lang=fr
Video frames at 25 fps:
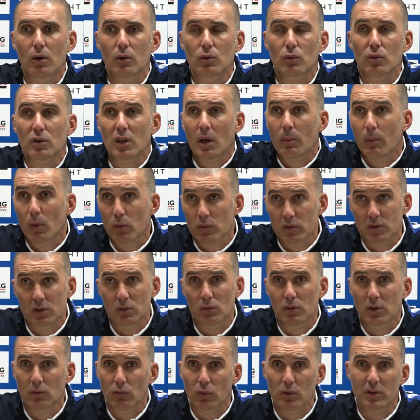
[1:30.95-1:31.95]
notamment
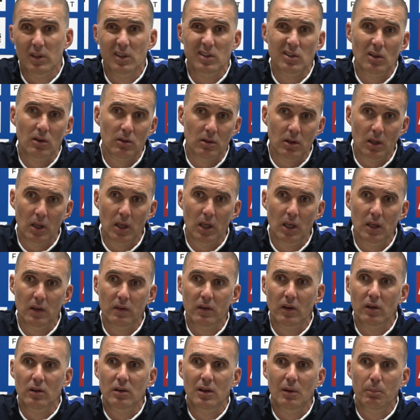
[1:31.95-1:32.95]
aussi au niveau des entrées,
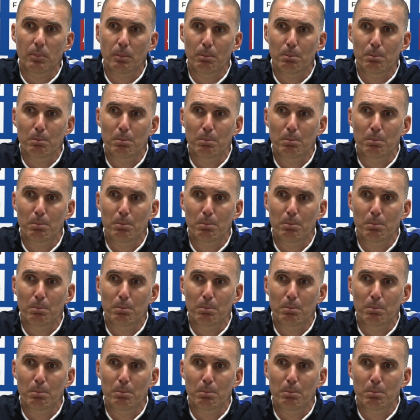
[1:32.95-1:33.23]
ça a été